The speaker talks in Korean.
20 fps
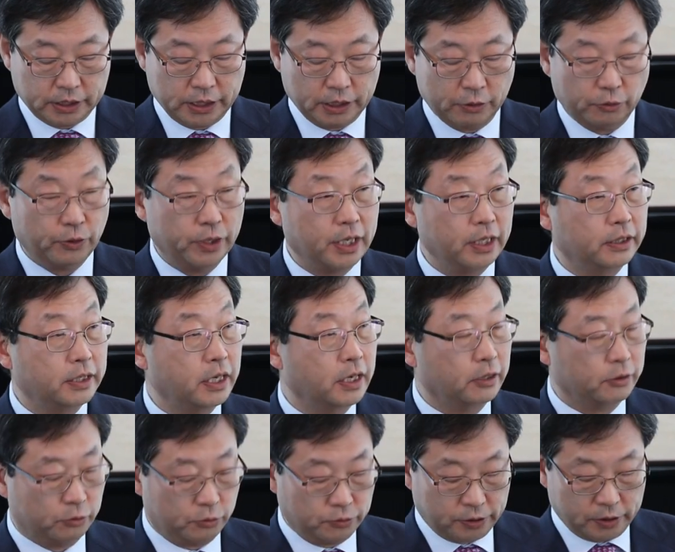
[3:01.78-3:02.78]
최고의
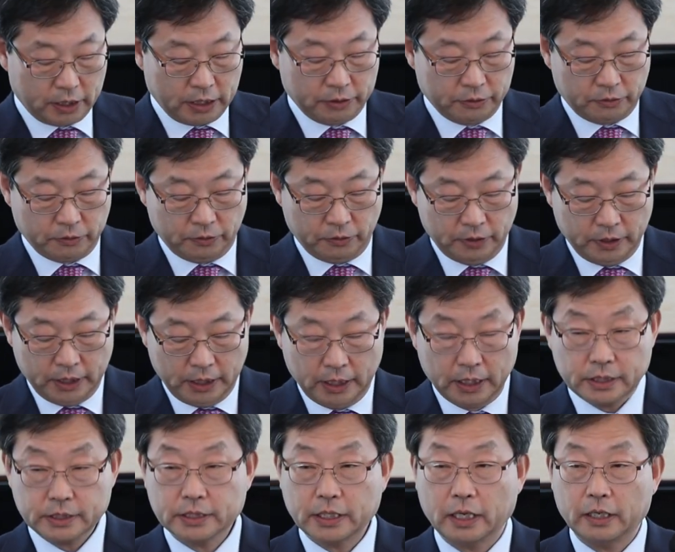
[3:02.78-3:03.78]
대학 도서관으로
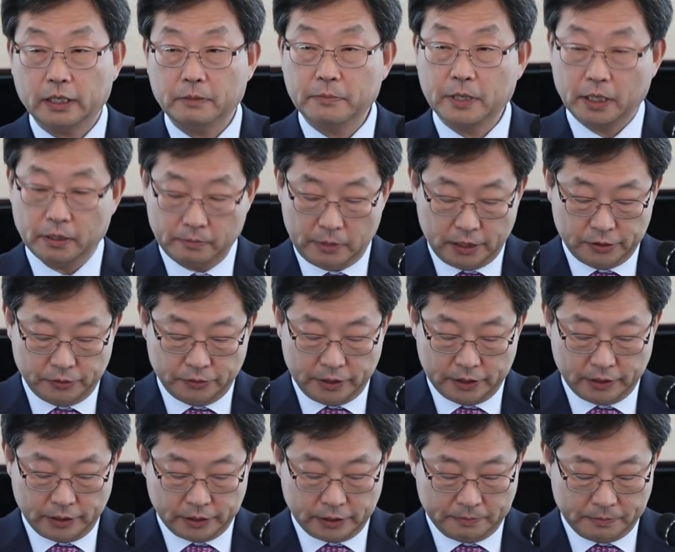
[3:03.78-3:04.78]
자리매김할 수
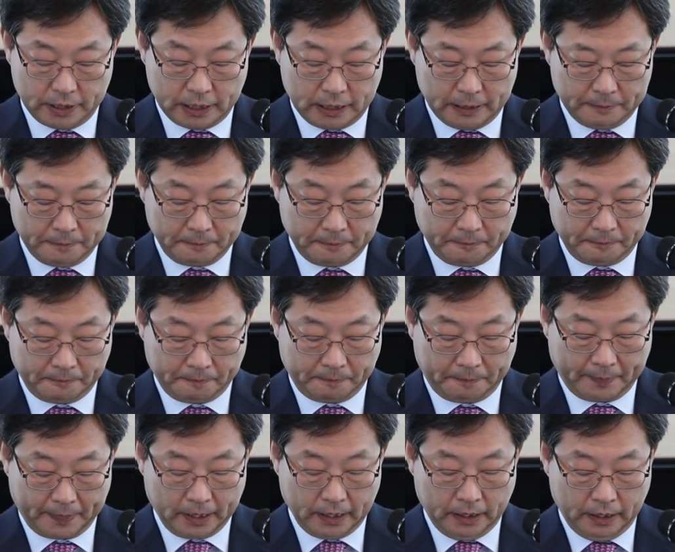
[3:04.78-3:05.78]
있었습니다.
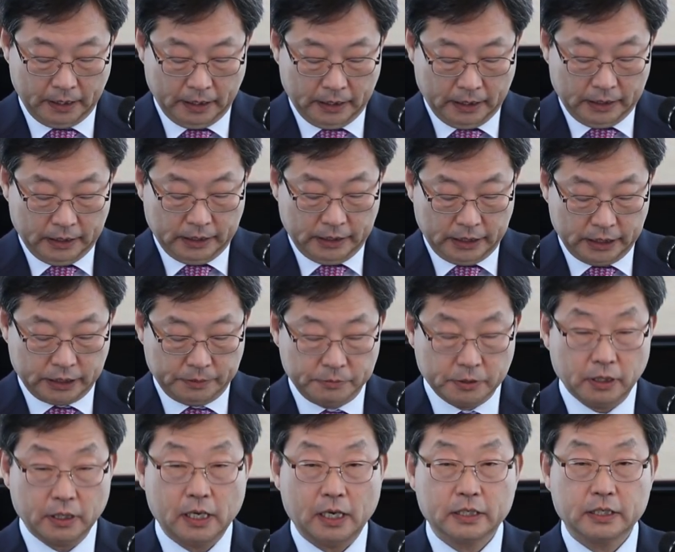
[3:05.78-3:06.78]

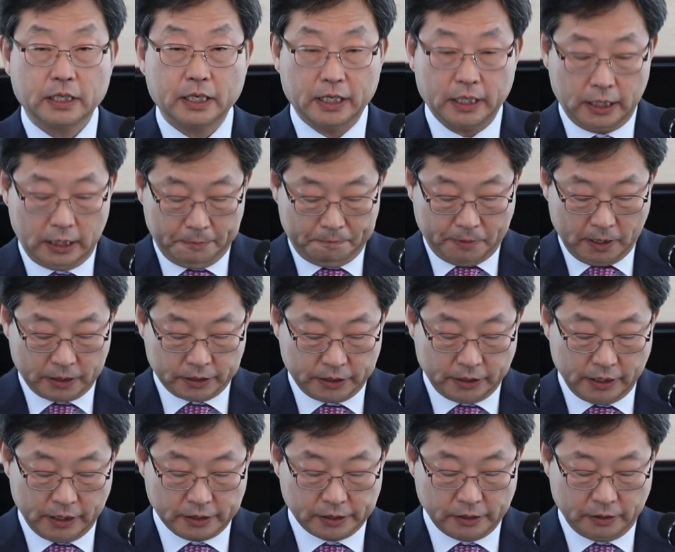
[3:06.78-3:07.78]
20년 가까이
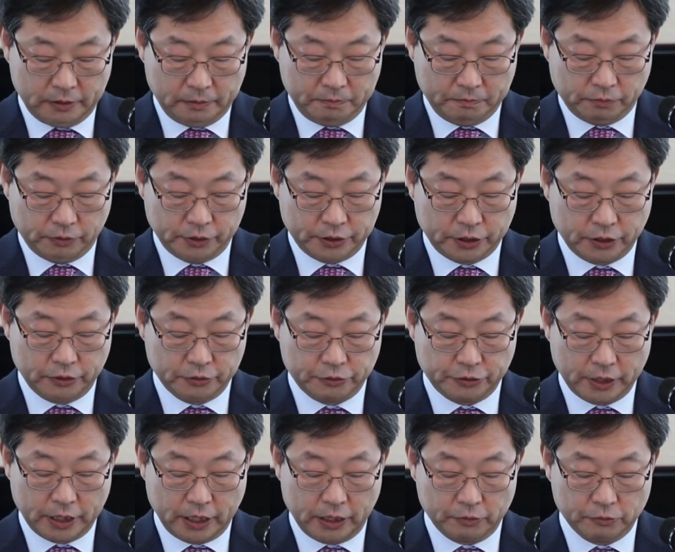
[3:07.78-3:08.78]
입학처에서
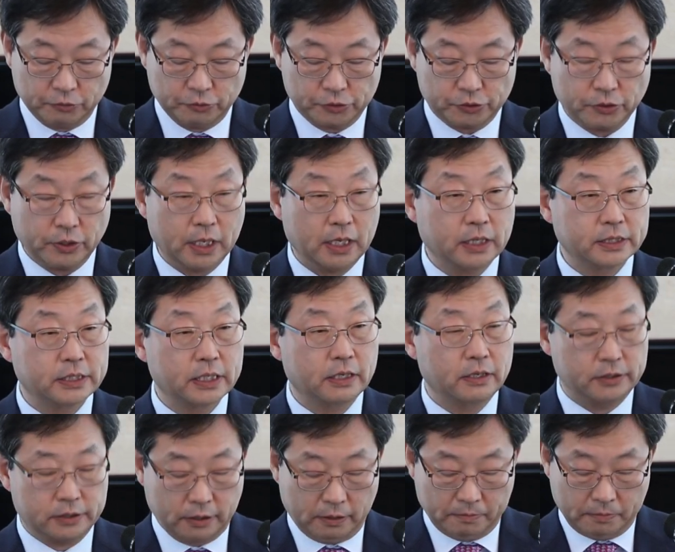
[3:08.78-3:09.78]
불철주야 우수한
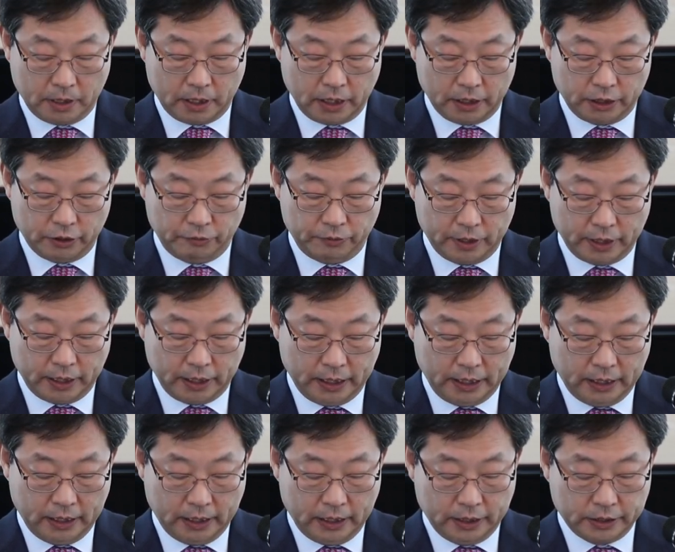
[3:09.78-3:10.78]
학생을 선발하기 위해
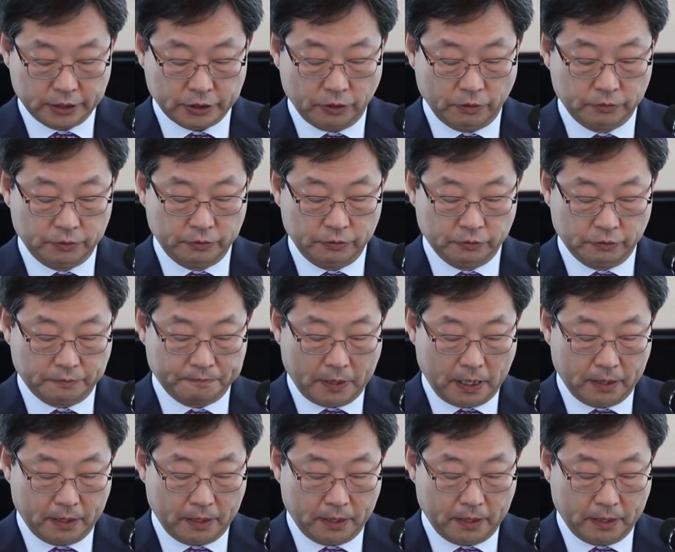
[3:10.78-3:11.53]
전국